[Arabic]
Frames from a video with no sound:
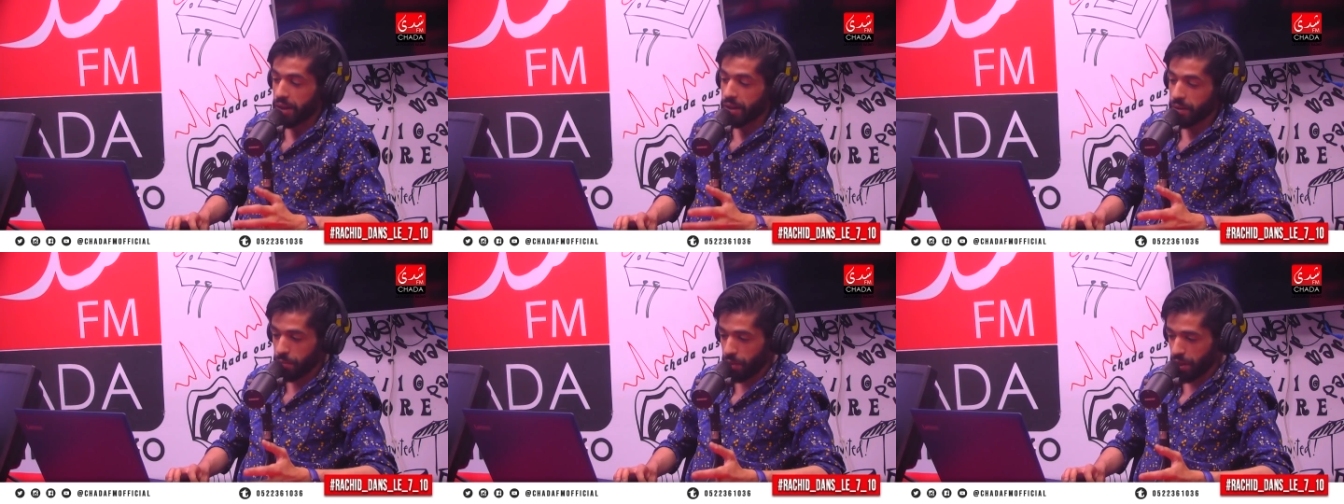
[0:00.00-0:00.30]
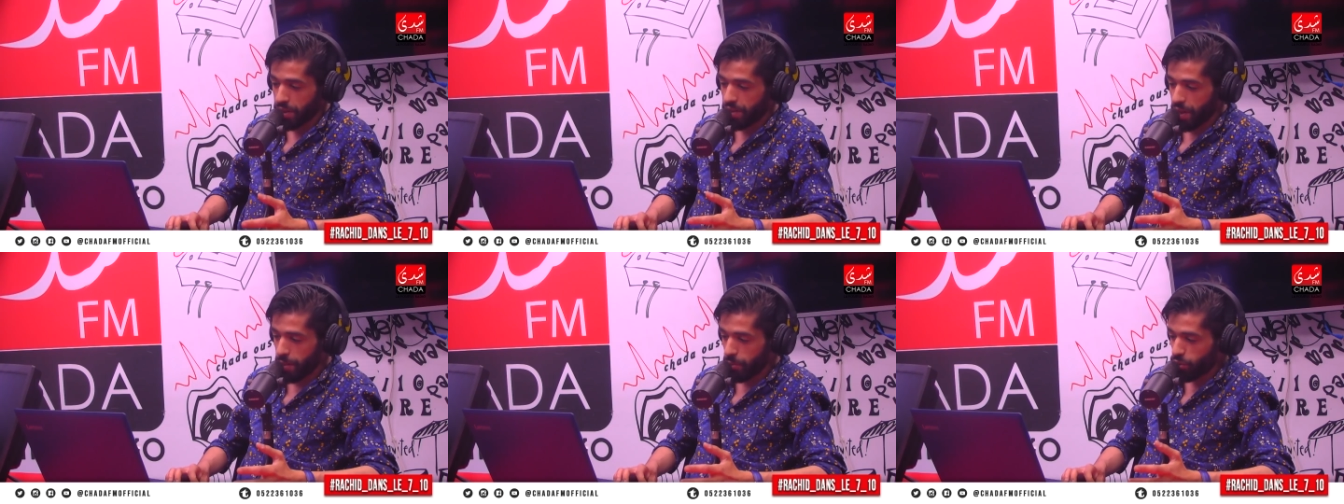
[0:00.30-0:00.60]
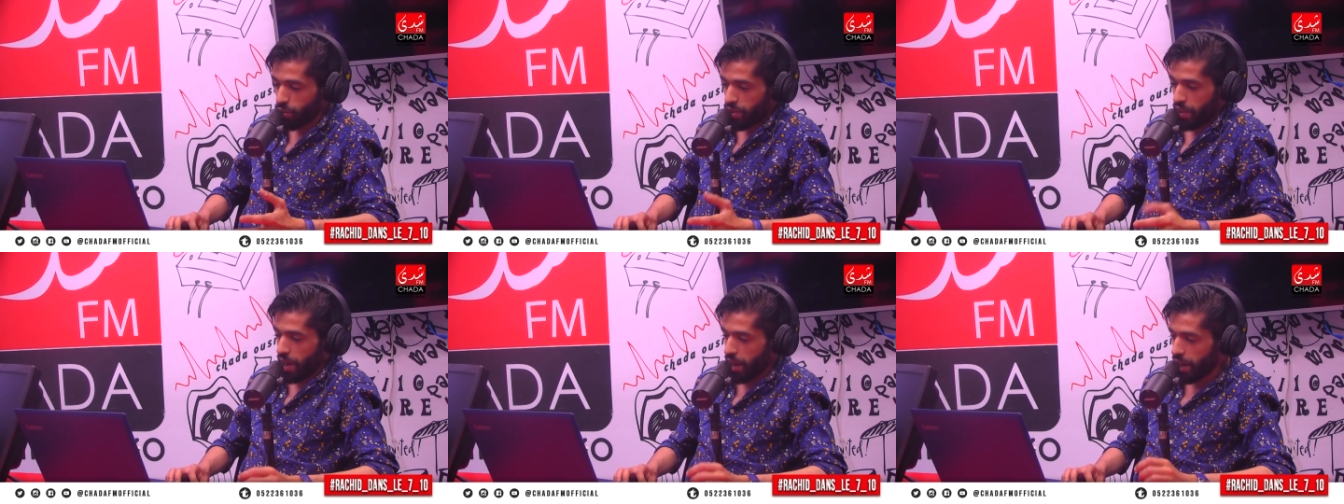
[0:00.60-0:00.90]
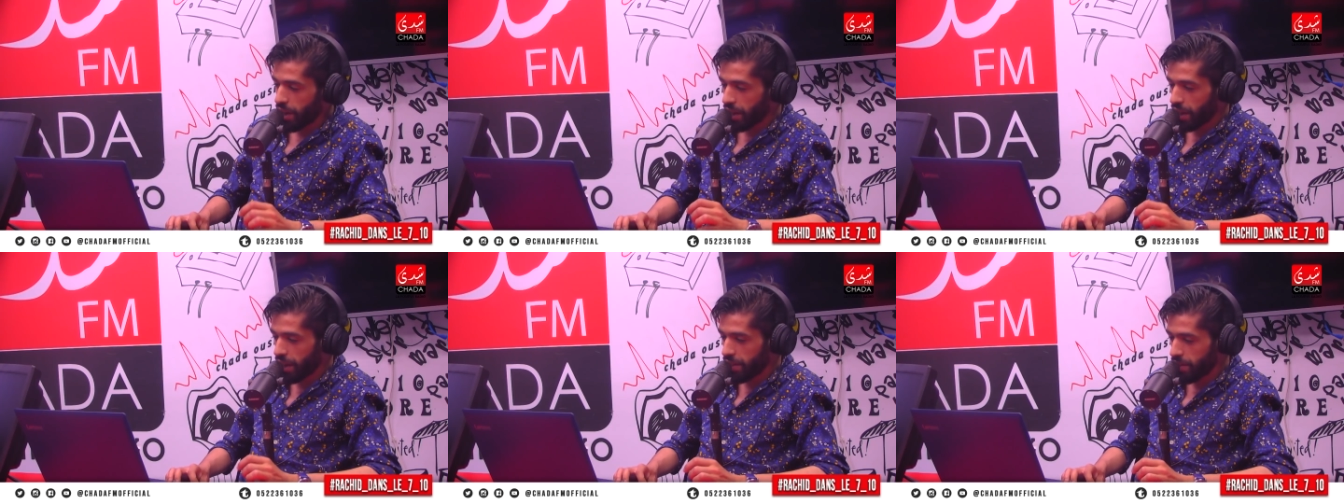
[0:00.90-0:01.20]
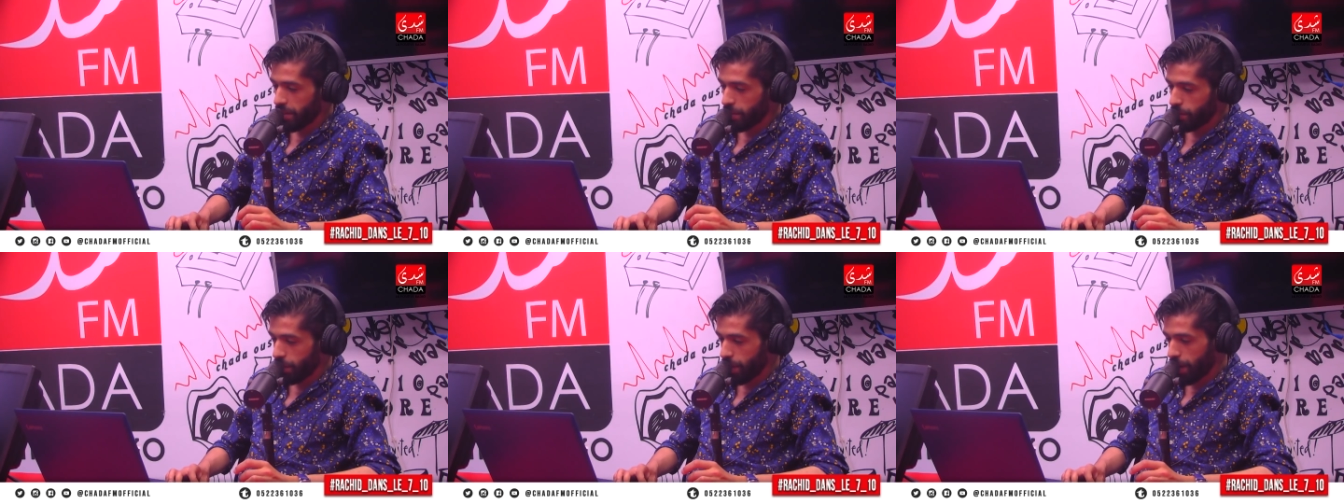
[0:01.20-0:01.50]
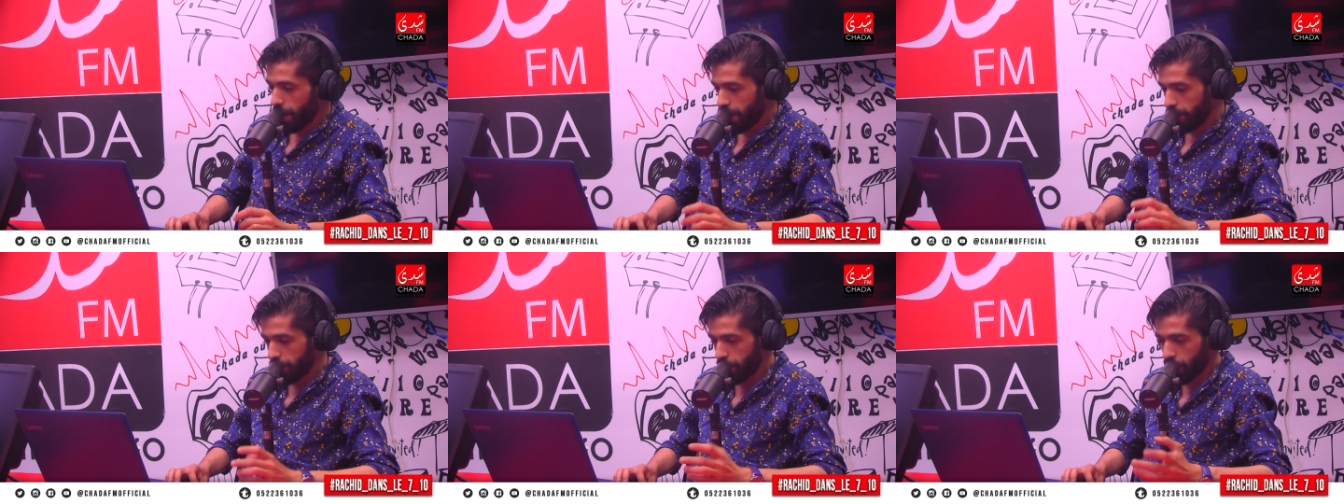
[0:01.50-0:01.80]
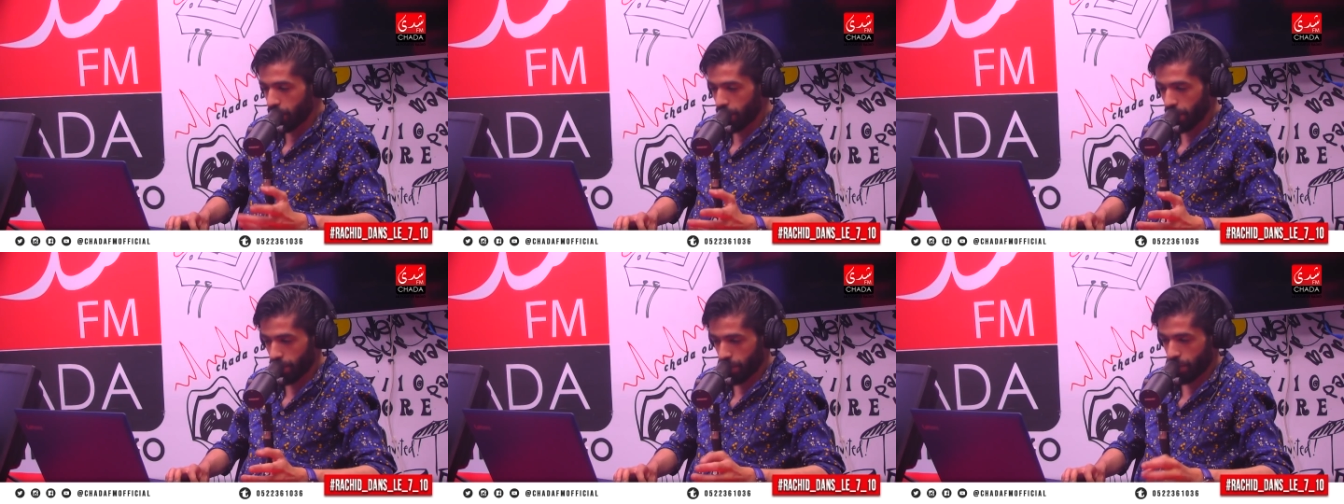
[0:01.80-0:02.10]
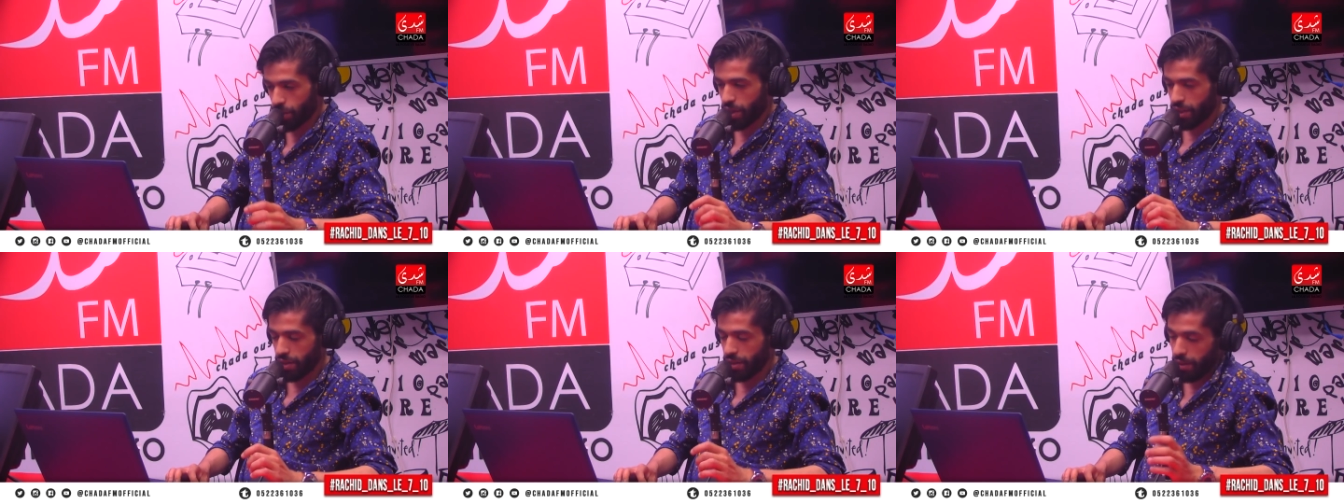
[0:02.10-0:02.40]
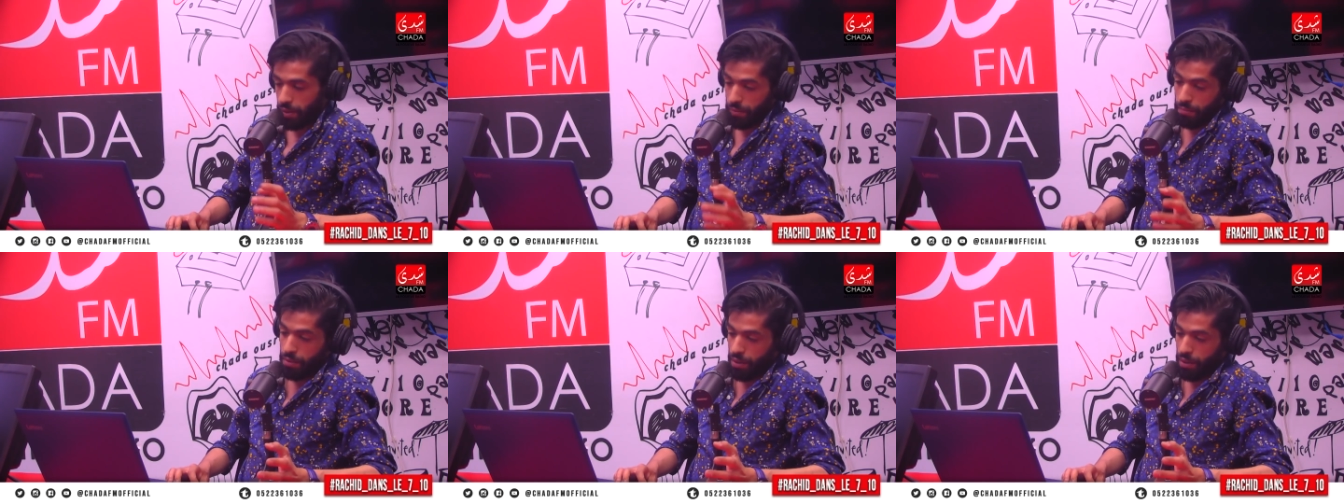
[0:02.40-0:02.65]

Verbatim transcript: مانسا موسى غادي يبدا باش يرجع آه،